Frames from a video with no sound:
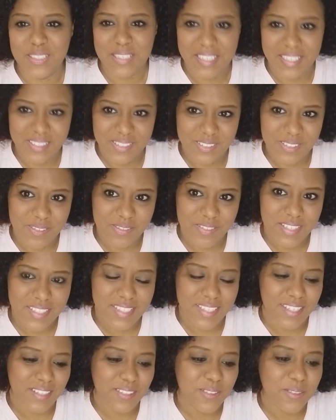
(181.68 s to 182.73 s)
do que, que eu tô
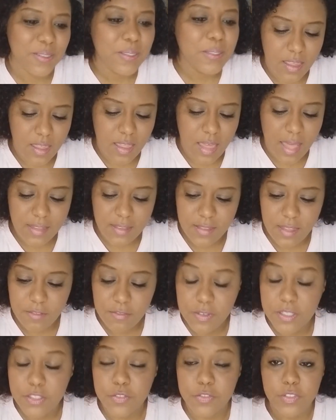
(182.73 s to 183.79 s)
fazendo. Até
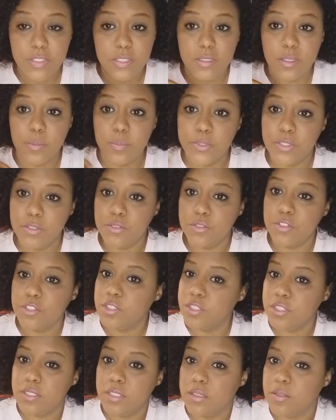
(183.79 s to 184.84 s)
fica difícil de eu pedir
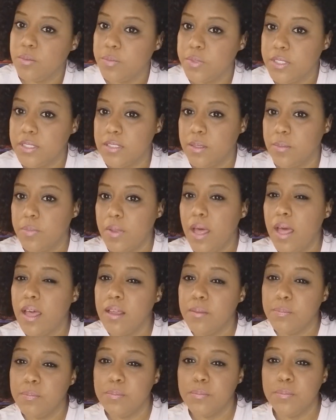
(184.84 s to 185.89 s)
sugestão, por exemplo,
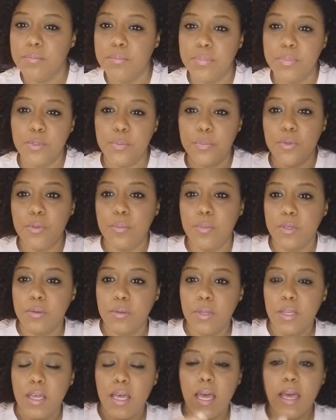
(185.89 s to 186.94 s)
ah, pro
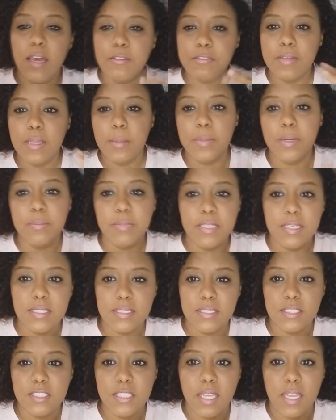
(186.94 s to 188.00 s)
público, ah, fala pra mim o que
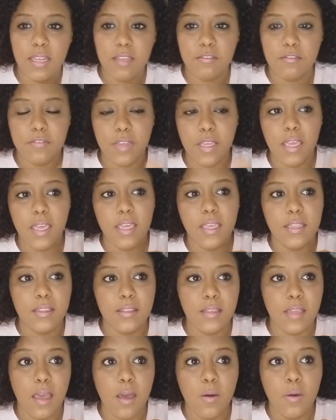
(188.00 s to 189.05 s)
vocês querem ver e
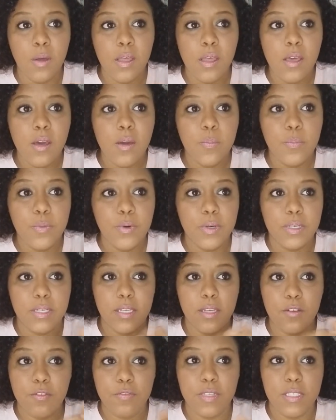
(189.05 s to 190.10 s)
tal,
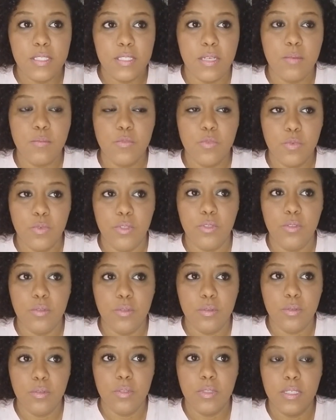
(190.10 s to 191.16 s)
porque eu fazia
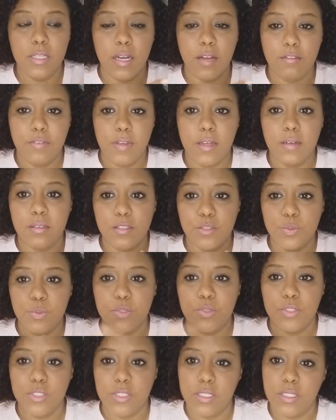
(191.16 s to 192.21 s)
muito gravar o que as
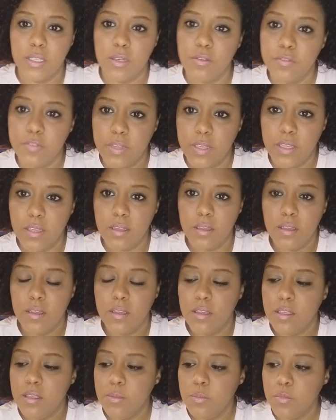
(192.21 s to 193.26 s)
pessoas queriam ver.
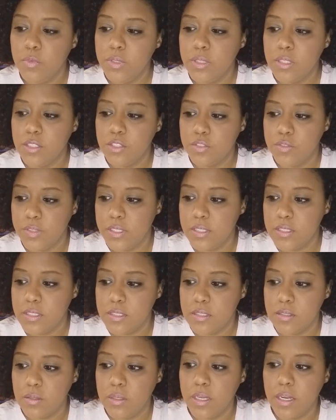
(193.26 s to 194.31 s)
E muitas
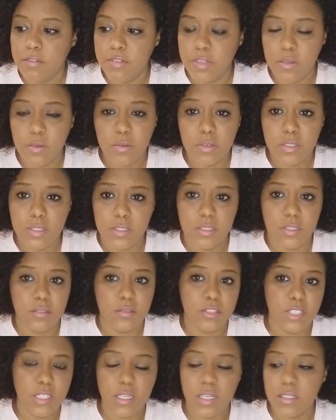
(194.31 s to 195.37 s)
vezes eu gravei coisas que
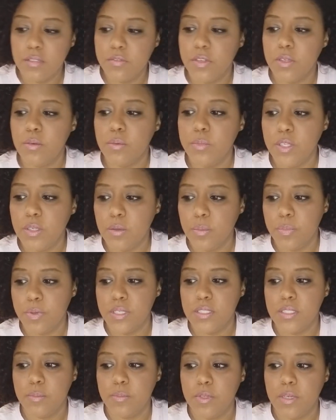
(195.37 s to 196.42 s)
não tinha nada a ver comigo,
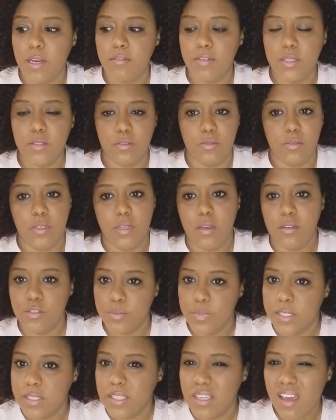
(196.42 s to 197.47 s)
por exemplo, gravar tutorial
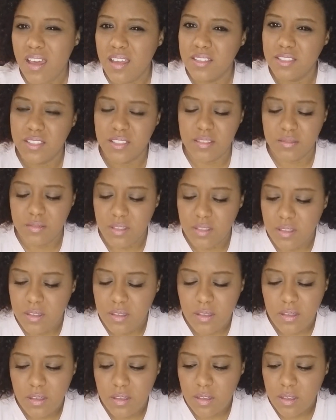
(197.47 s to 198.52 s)
de maquiagem.
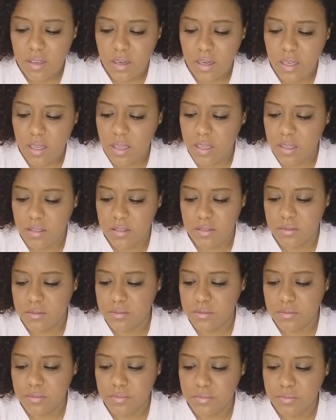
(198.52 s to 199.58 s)
Cara,
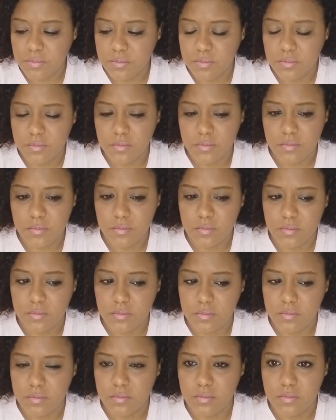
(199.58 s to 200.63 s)
não,
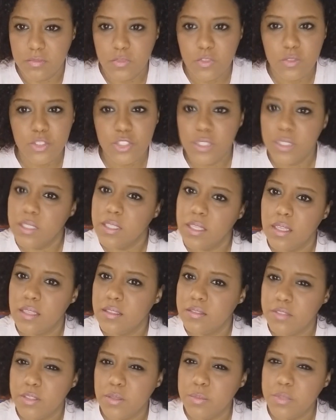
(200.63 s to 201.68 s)
não tinha
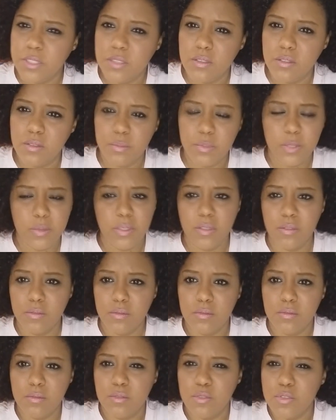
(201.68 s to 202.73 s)
nada a ver comigo, eu não, eu
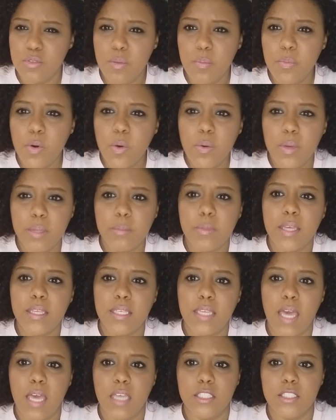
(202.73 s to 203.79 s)
não, não sou boa em
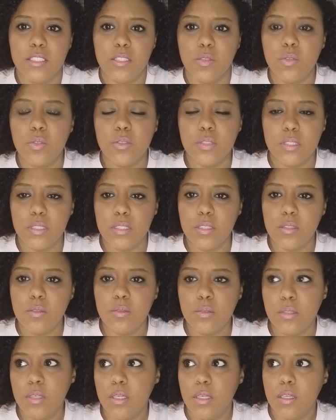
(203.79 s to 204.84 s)
maquiagem, eu
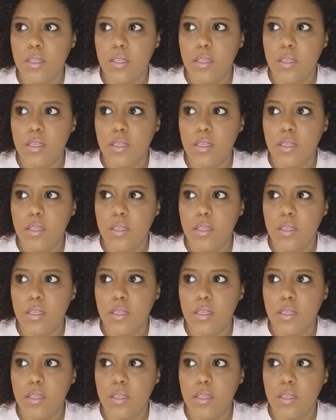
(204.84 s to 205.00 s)
consigo